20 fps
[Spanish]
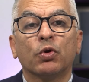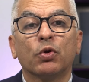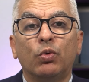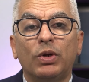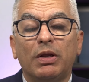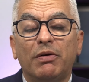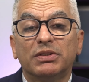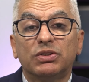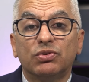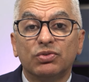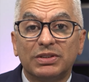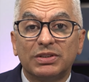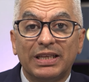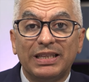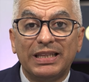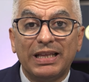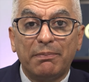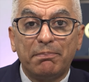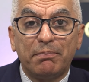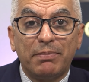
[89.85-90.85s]
Una vez
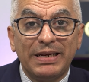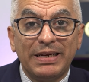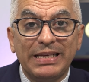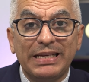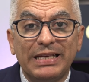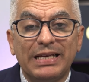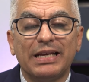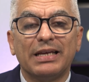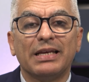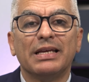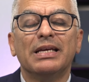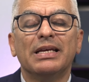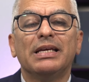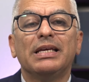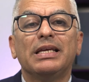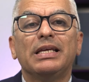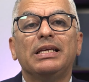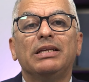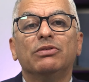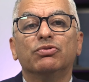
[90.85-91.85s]
usted aplique
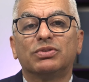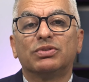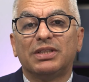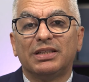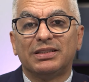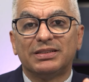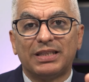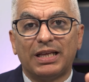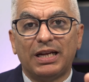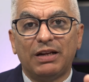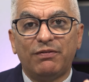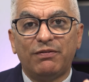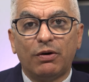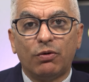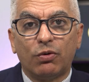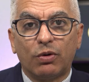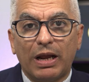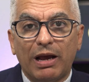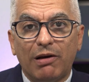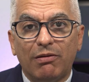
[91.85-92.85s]
y usted sale
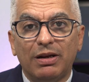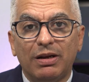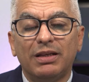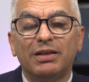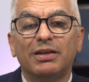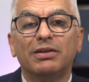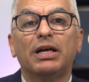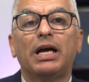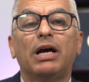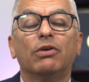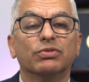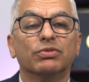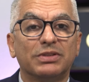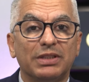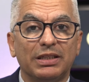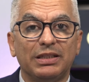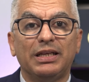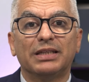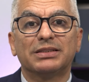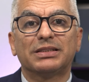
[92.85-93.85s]
favorable, a
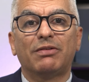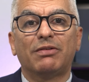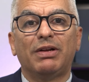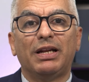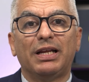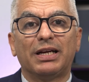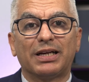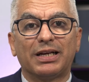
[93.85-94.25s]
usted ya se